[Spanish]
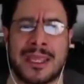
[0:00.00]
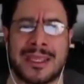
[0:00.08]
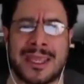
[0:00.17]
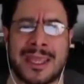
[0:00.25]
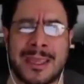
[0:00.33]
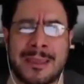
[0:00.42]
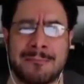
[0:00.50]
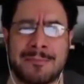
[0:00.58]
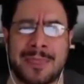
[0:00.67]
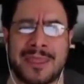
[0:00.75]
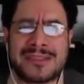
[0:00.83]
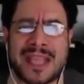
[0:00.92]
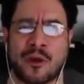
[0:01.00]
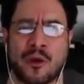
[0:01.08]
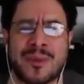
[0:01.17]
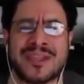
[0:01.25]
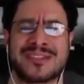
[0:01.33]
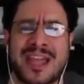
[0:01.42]
Eh, se ha
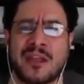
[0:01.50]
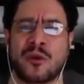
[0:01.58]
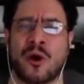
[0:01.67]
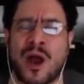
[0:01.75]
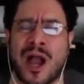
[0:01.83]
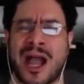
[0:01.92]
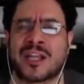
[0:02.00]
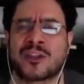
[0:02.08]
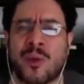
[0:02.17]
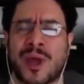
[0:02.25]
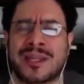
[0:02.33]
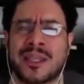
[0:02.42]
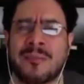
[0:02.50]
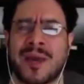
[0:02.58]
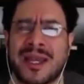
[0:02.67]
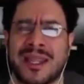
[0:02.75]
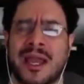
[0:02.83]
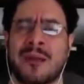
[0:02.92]
comenzado a actuar de
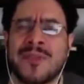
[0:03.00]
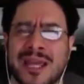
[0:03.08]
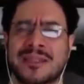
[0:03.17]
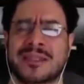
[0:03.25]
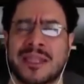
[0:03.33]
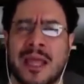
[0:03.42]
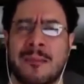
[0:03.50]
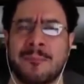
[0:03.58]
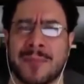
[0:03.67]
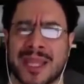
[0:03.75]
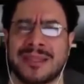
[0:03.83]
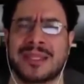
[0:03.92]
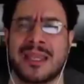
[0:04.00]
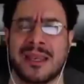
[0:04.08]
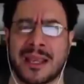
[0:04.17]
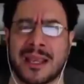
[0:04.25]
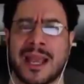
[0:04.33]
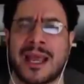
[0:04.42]
manera abiertamente
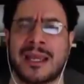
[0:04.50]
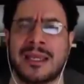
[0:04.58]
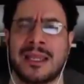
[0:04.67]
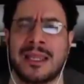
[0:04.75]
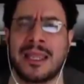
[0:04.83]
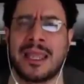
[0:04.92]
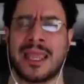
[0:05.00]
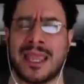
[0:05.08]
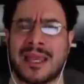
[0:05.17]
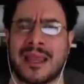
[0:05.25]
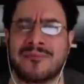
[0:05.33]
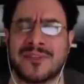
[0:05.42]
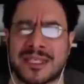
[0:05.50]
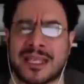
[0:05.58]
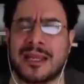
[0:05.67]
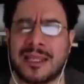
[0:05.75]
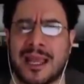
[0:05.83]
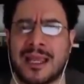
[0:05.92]
ilegal en la
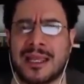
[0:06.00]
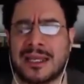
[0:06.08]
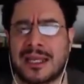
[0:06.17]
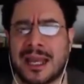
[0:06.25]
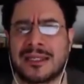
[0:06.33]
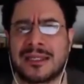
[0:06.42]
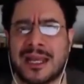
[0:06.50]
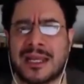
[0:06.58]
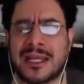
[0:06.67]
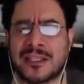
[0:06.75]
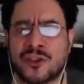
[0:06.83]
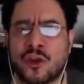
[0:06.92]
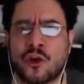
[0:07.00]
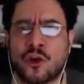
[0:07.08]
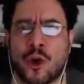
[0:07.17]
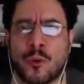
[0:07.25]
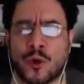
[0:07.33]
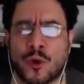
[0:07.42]
Fiscalía General de la Nación
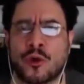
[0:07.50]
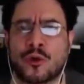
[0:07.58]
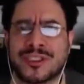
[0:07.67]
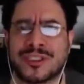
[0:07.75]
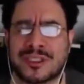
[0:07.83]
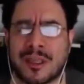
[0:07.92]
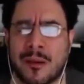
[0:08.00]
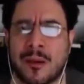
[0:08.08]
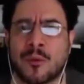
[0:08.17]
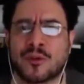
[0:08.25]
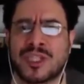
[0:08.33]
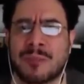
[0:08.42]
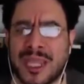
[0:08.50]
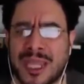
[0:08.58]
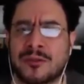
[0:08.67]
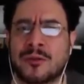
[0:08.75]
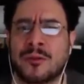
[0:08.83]
como no lo estábamos temiendo.